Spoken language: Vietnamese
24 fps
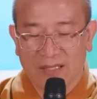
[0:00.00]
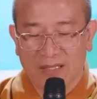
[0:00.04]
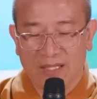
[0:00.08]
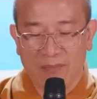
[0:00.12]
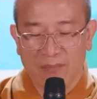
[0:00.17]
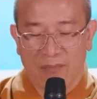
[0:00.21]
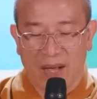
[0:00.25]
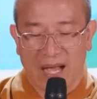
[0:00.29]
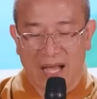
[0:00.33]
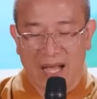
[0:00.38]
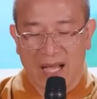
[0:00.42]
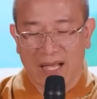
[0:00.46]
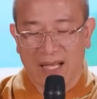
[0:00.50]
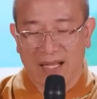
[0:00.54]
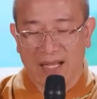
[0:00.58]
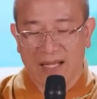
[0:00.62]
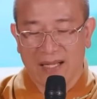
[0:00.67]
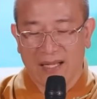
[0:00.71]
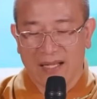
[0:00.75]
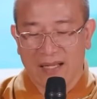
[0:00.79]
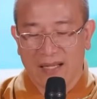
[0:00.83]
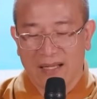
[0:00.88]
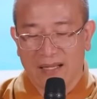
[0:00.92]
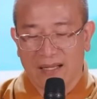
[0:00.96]
Thứ ba
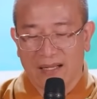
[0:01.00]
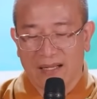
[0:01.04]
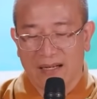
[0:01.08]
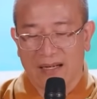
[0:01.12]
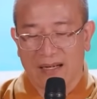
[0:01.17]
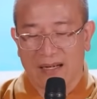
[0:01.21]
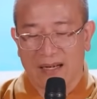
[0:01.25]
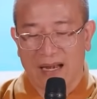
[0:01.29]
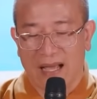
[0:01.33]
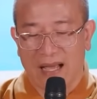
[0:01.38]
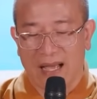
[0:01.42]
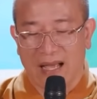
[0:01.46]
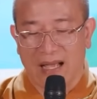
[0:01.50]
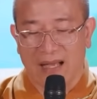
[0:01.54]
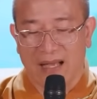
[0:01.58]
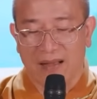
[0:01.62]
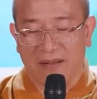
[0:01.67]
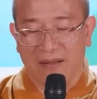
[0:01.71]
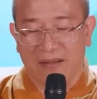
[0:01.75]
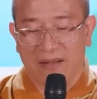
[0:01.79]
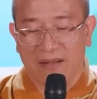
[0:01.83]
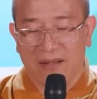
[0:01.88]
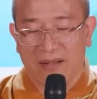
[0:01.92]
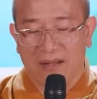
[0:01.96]

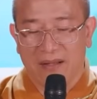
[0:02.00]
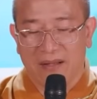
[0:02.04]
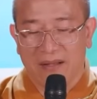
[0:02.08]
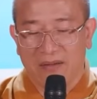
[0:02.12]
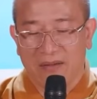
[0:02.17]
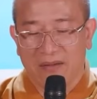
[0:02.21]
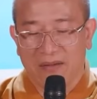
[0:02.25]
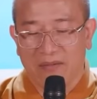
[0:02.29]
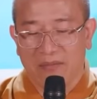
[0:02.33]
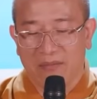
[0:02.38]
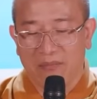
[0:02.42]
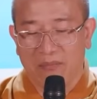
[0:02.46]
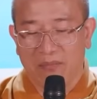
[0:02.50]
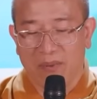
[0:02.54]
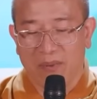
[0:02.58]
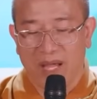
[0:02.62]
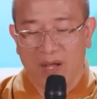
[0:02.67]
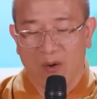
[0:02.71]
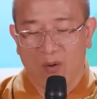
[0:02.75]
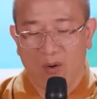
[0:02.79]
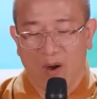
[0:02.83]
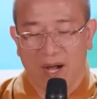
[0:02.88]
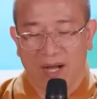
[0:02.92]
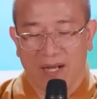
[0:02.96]
là
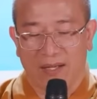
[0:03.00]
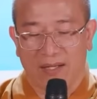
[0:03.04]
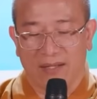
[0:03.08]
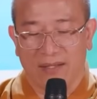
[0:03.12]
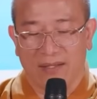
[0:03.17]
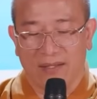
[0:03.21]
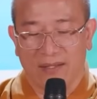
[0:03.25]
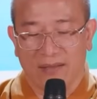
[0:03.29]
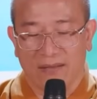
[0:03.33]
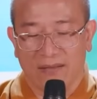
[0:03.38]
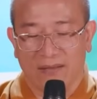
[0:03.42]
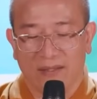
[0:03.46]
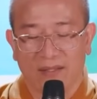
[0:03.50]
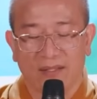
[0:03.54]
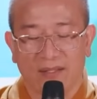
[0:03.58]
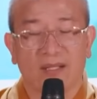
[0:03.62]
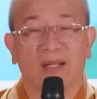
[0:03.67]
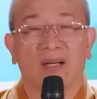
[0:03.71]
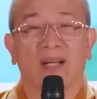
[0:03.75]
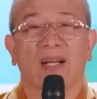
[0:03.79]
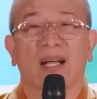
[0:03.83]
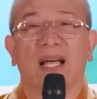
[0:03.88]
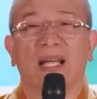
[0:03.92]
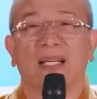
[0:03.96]
mê hoặc
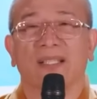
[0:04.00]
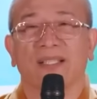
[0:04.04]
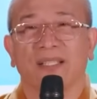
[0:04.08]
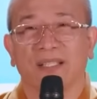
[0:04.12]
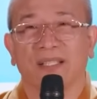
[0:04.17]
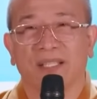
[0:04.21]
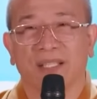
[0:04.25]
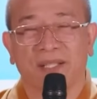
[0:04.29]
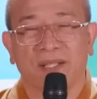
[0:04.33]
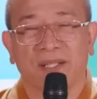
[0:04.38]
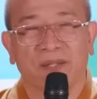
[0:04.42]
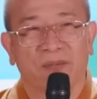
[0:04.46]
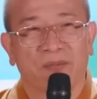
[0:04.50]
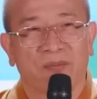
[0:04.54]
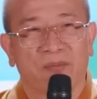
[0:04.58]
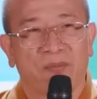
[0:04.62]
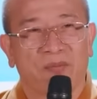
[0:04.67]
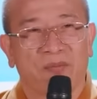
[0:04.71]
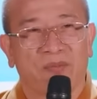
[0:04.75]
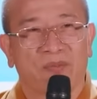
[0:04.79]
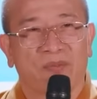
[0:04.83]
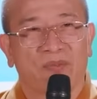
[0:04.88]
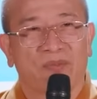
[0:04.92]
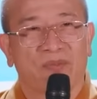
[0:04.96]
lừa gạt người.
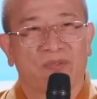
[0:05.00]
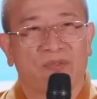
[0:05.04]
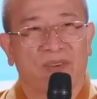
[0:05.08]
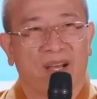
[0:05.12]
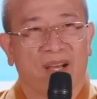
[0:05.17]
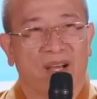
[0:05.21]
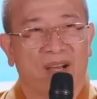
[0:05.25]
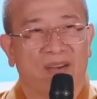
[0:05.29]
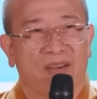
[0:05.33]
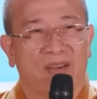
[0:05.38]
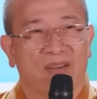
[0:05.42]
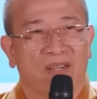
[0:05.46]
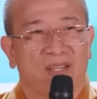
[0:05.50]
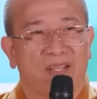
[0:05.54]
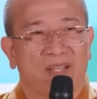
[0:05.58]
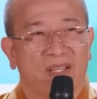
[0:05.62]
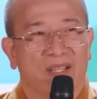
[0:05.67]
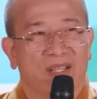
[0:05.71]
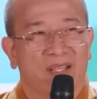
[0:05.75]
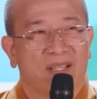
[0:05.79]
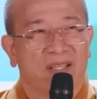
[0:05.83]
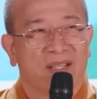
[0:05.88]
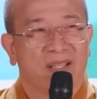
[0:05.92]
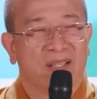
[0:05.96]
Và
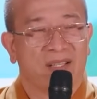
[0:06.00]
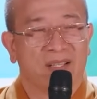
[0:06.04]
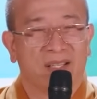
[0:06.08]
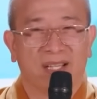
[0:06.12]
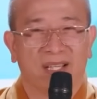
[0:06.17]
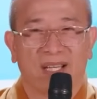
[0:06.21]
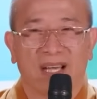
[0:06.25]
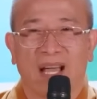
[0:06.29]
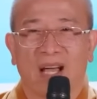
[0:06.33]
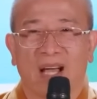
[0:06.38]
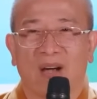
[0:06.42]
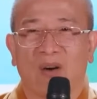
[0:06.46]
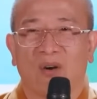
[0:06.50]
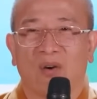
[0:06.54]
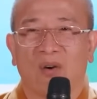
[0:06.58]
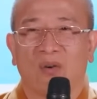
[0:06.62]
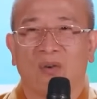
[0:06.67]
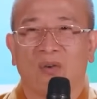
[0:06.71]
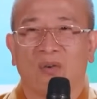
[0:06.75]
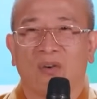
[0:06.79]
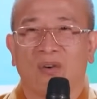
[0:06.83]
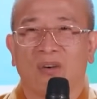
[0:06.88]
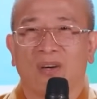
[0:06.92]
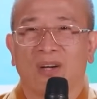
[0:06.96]
người
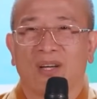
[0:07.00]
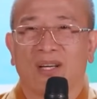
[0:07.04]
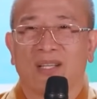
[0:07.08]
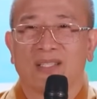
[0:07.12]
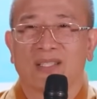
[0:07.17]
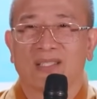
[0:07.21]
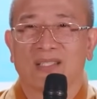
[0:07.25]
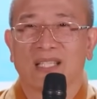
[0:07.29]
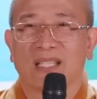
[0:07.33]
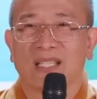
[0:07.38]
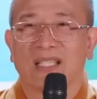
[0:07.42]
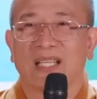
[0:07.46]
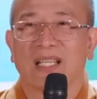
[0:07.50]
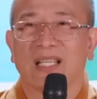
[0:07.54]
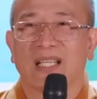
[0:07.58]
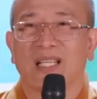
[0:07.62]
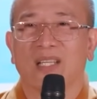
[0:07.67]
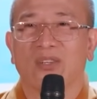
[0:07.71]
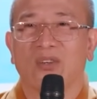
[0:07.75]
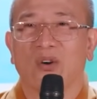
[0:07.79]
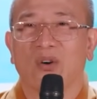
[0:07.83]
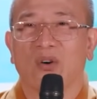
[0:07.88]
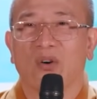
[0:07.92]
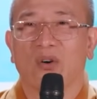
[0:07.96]
nào sinh cái
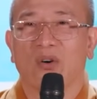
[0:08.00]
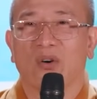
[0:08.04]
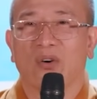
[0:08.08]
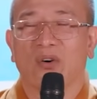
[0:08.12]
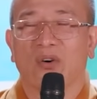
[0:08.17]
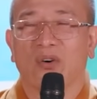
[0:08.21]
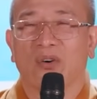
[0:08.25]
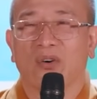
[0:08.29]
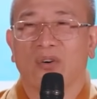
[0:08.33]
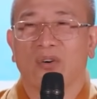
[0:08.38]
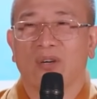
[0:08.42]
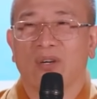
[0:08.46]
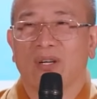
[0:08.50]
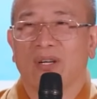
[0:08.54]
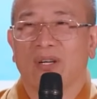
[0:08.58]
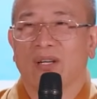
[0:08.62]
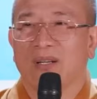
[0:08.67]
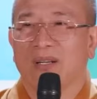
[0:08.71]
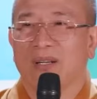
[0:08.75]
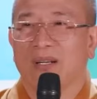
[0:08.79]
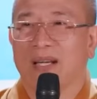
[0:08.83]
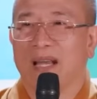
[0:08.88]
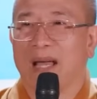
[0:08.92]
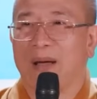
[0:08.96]
ý đồ
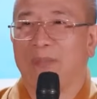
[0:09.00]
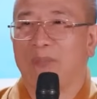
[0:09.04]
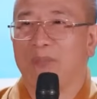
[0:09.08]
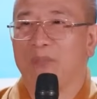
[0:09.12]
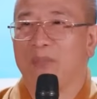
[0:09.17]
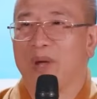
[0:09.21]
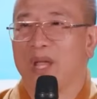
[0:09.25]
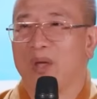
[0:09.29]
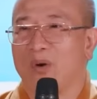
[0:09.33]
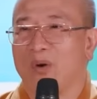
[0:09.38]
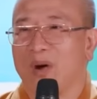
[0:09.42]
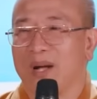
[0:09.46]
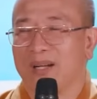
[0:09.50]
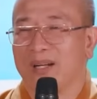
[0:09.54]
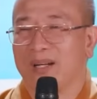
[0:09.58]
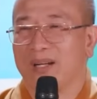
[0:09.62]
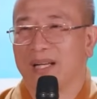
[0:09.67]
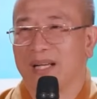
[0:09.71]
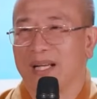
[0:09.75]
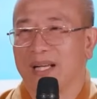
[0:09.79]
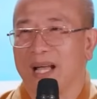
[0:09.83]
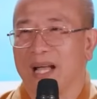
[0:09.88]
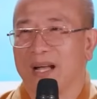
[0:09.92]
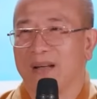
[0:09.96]
làm mê hoặc
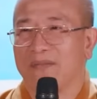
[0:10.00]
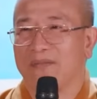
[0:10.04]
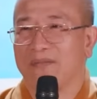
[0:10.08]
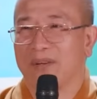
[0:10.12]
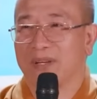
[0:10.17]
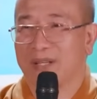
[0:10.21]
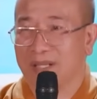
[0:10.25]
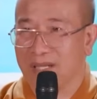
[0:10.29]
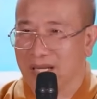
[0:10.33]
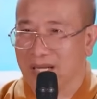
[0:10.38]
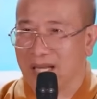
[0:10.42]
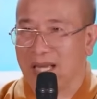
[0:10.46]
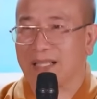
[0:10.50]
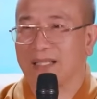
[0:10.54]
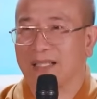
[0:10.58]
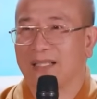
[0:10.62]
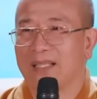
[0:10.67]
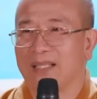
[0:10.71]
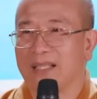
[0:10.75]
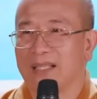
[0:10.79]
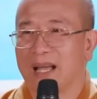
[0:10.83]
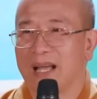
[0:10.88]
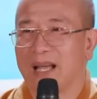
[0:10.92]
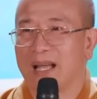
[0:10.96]
người khác và lừa gạt
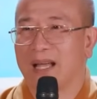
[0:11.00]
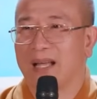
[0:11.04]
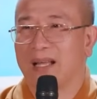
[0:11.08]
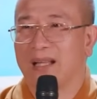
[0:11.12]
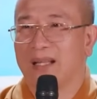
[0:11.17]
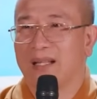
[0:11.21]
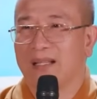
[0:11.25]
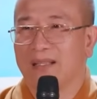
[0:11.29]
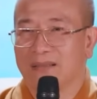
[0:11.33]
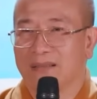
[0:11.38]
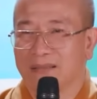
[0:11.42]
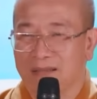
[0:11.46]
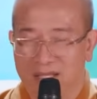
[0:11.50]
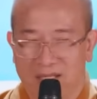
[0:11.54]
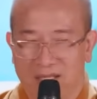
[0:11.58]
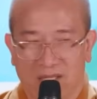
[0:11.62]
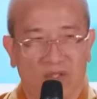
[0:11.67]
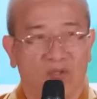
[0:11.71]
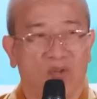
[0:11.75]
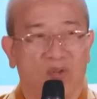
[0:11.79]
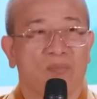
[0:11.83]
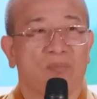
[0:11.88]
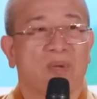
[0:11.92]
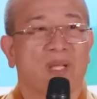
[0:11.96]
người ta
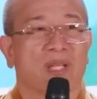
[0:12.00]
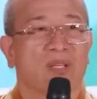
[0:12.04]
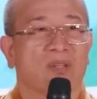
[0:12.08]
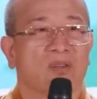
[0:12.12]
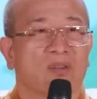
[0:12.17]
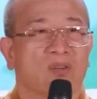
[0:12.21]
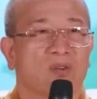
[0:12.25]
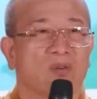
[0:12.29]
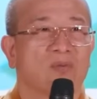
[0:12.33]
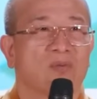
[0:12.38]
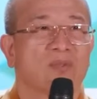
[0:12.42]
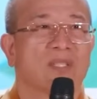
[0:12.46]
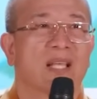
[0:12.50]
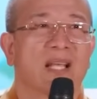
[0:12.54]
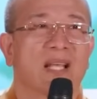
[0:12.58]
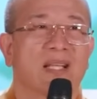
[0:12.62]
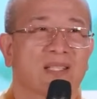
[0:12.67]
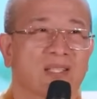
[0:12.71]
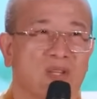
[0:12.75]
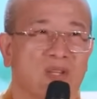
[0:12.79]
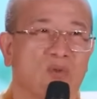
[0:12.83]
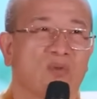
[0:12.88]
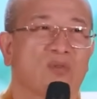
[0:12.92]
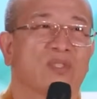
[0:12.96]
thì rồi mình cũng
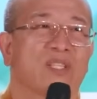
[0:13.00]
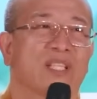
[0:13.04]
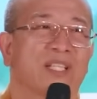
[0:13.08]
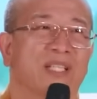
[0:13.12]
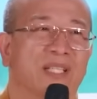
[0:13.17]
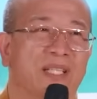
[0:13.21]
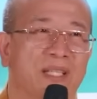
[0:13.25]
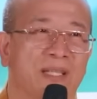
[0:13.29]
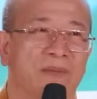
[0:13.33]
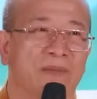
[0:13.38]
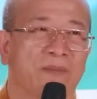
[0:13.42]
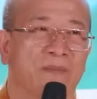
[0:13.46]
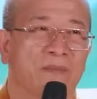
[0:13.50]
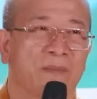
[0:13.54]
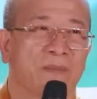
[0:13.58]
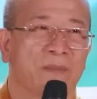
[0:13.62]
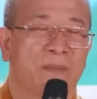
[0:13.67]
sẽ xấu xí đi.